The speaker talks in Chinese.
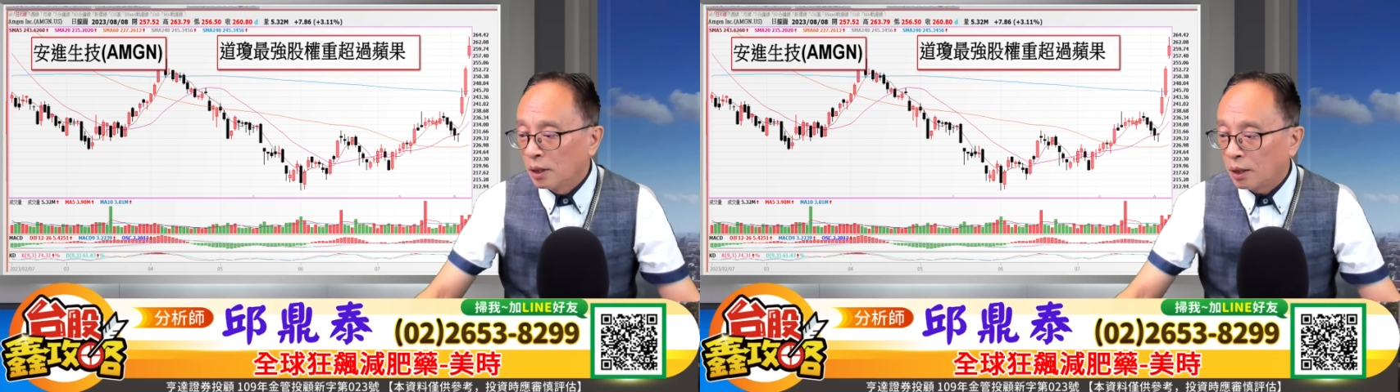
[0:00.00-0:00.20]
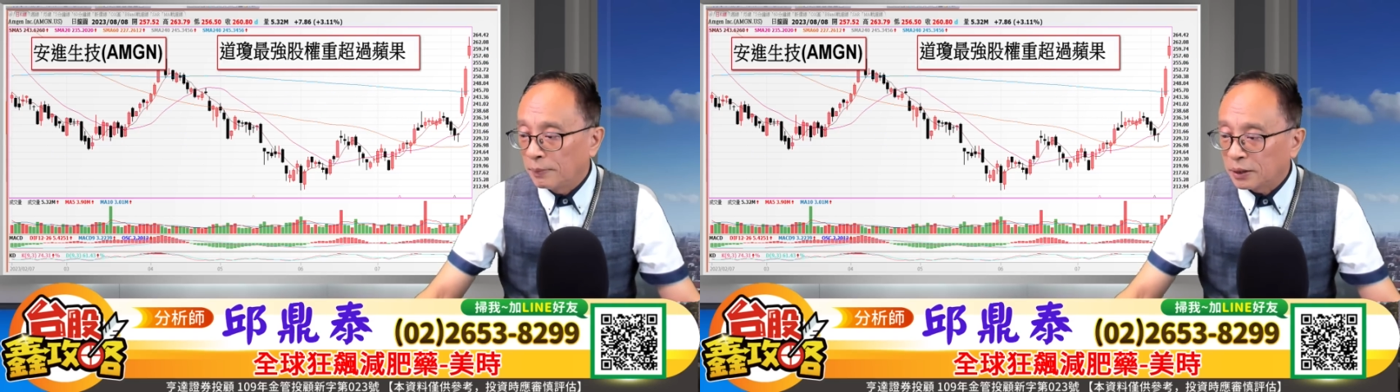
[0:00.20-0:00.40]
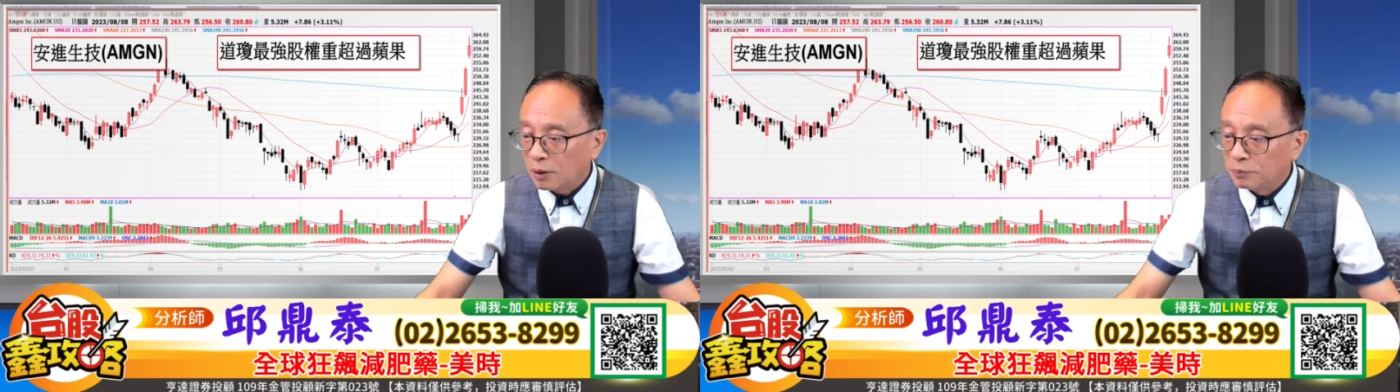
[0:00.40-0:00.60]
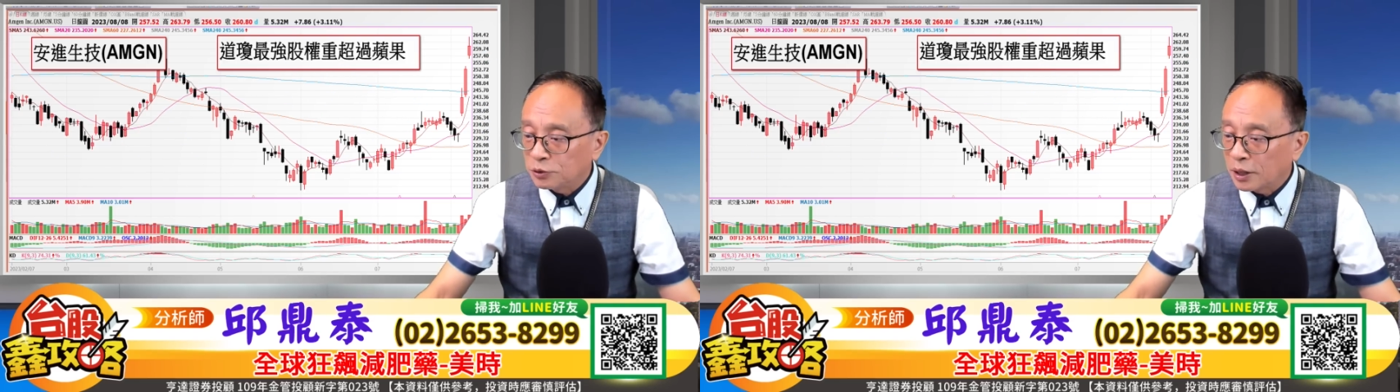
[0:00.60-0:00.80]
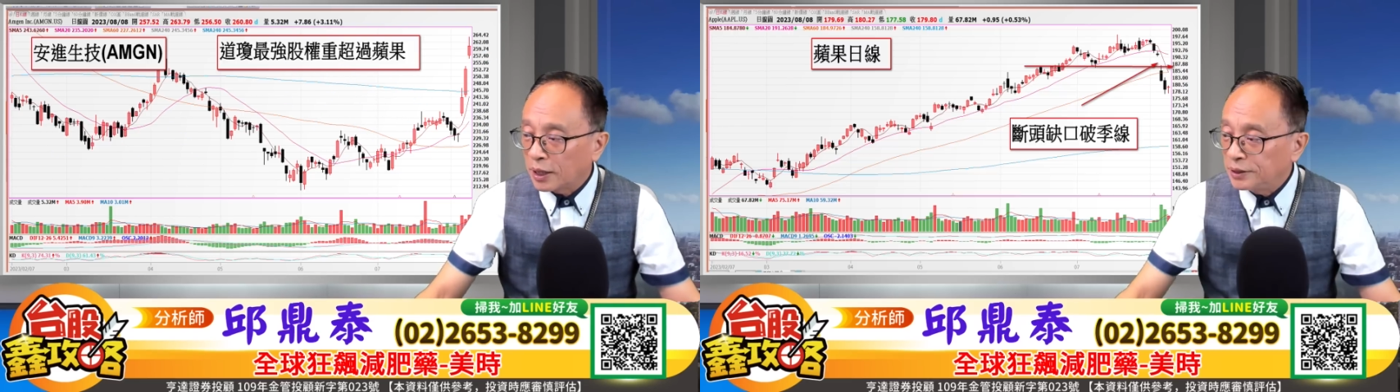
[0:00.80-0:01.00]
好吧，那我们就
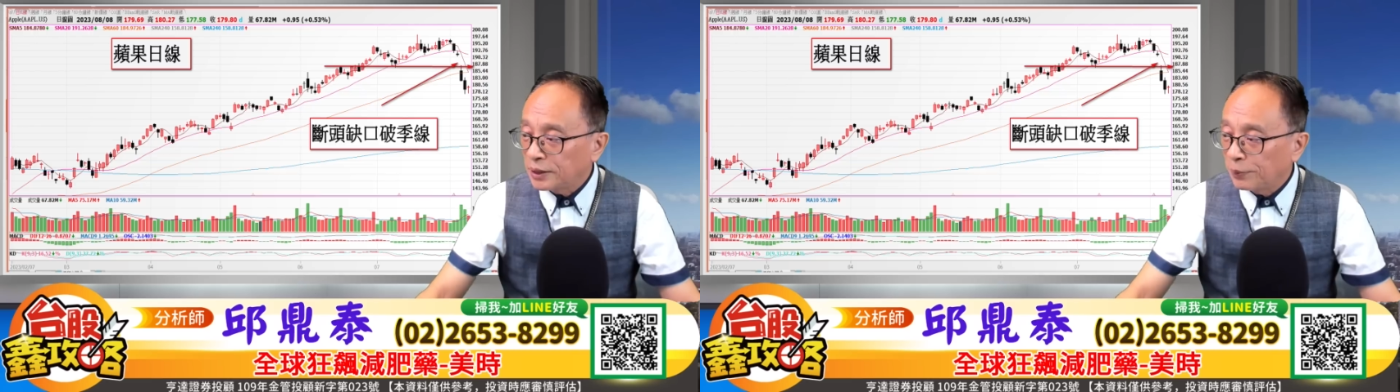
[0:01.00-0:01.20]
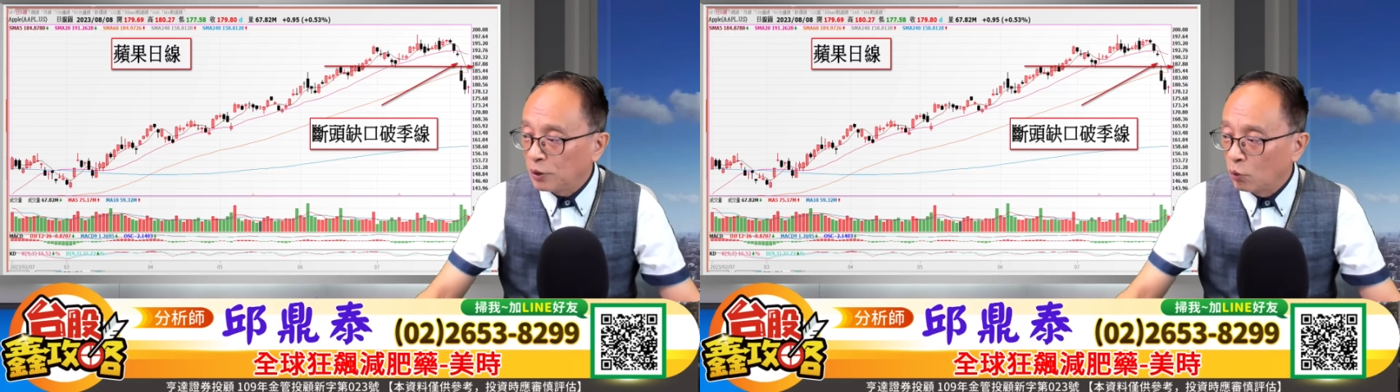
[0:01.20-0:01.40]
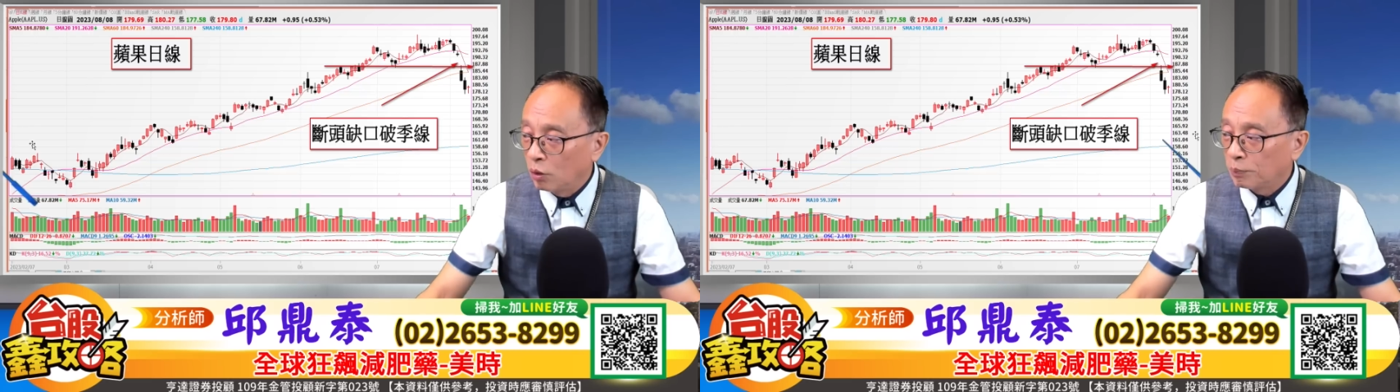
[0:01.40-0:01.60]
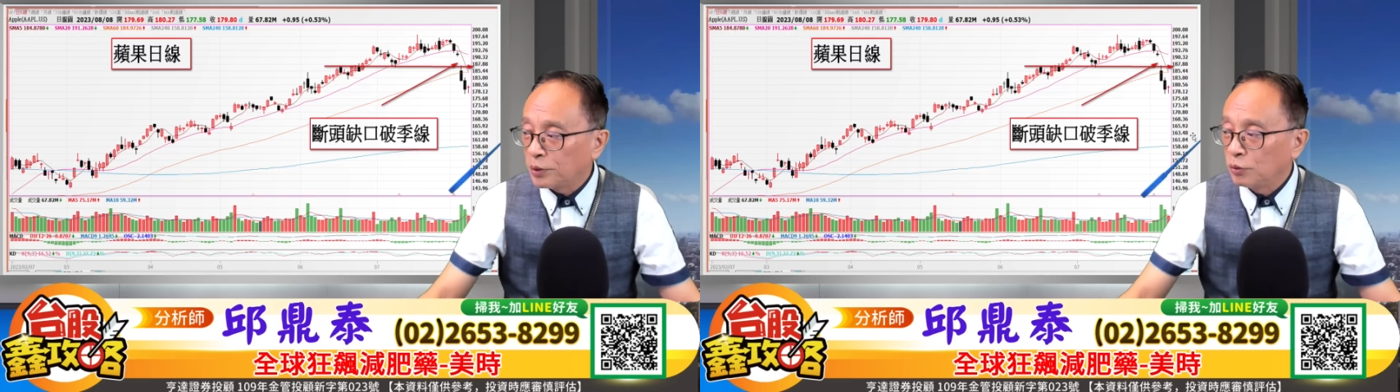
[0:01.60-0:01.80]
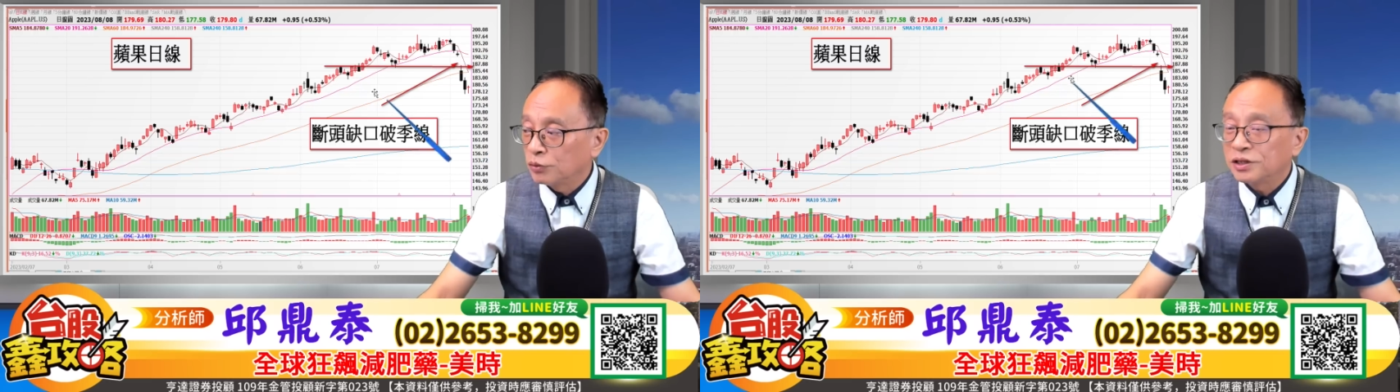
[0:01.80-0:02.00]
来看一下苹果。
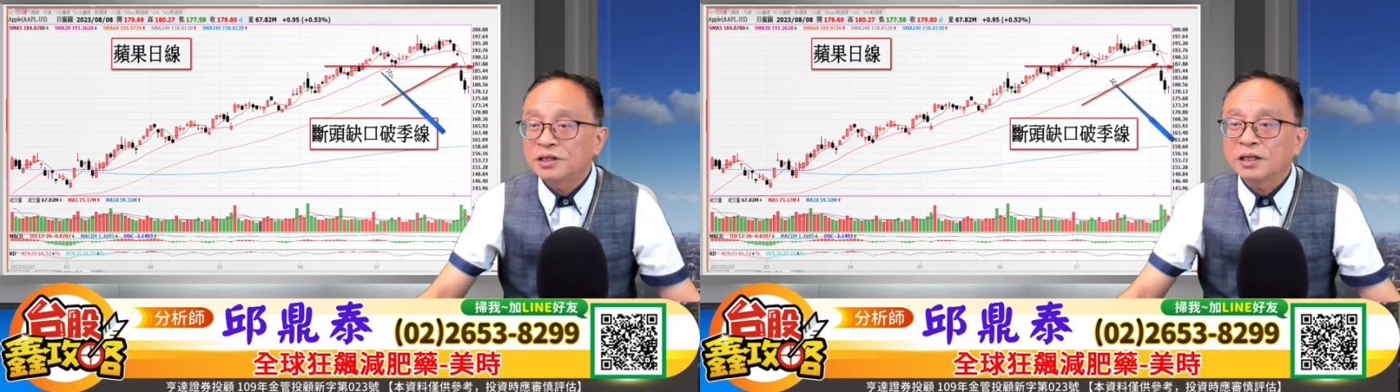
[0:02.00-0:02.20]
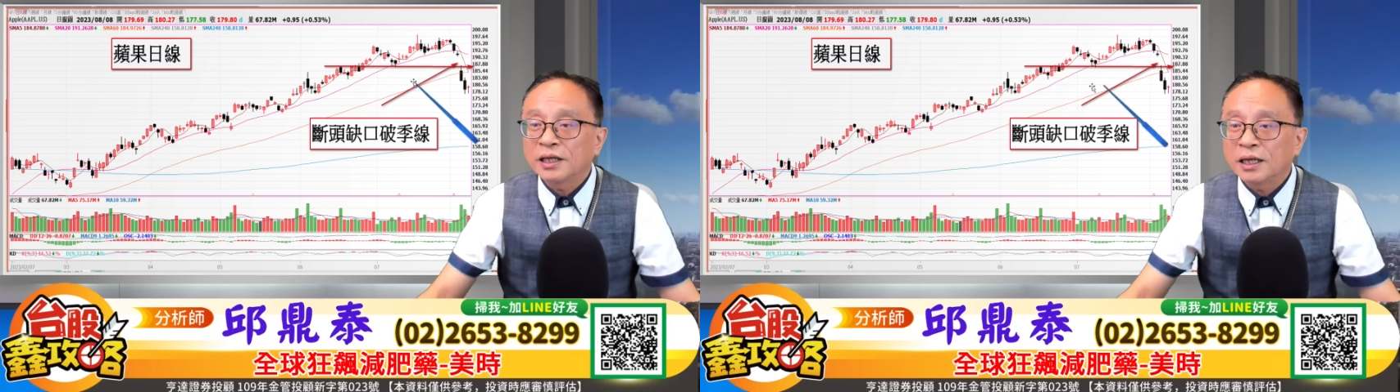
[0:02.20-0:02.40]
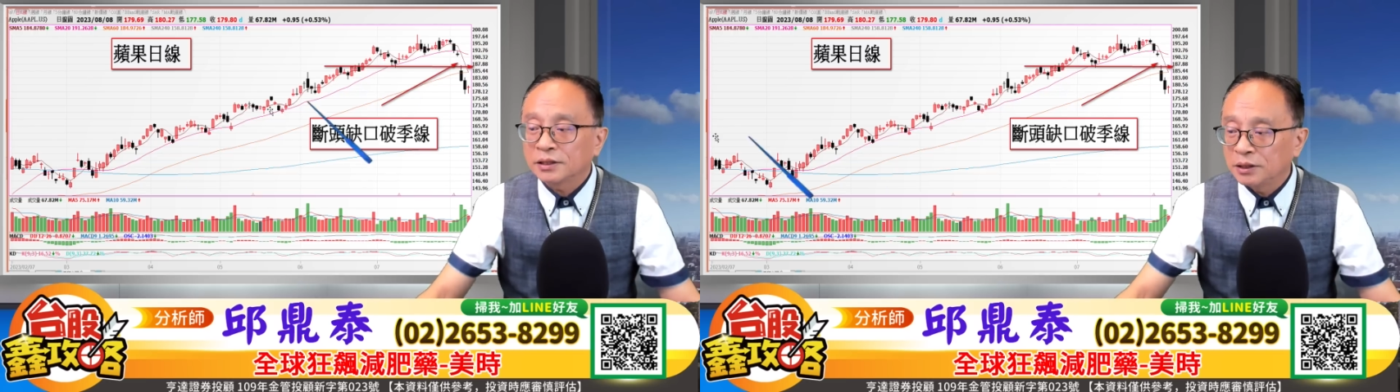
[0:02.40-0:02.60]
苹果是这个样子，